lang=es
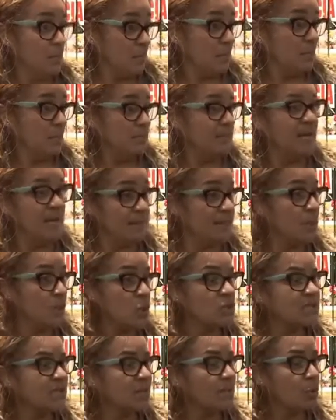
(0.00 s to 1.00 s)

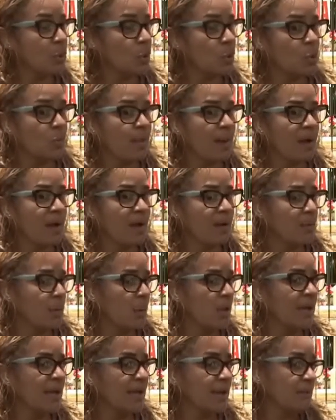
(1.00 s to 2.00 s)
Nerviosa, preocupada,
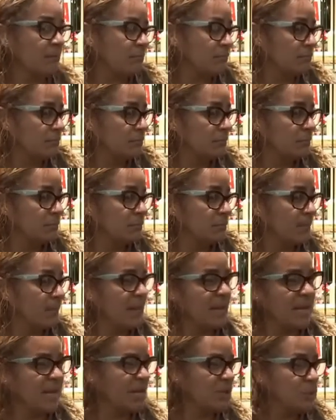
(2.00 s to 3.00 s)
porque
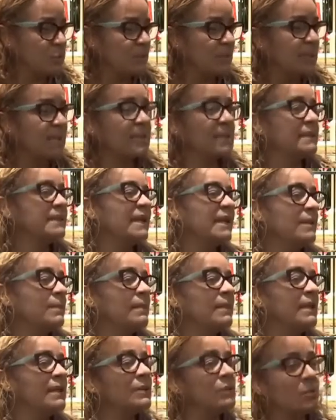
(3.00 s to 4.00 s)
¿para qué tú tienes que estar
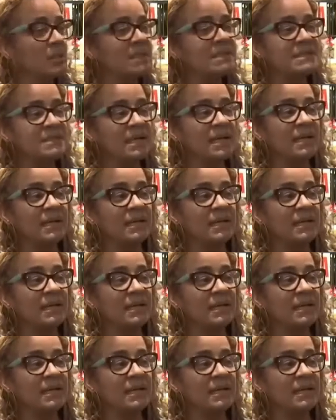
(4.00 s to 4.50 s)
enviando mensajes?